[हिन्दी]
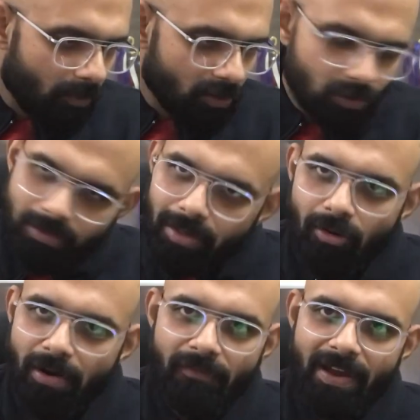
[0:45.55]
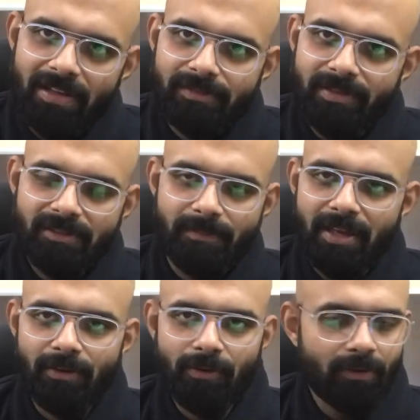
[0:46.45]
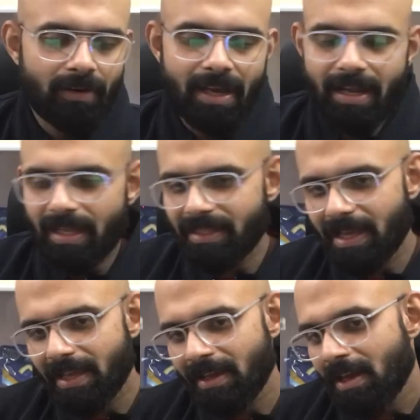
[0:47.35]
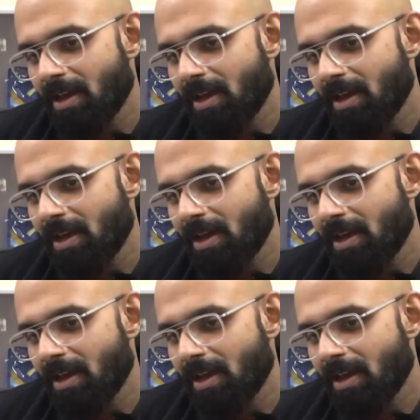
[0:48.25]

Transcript: पहुंच चुके क्वार्टर फाइनल्स में स्पेन को उन्होंने हरा दिया है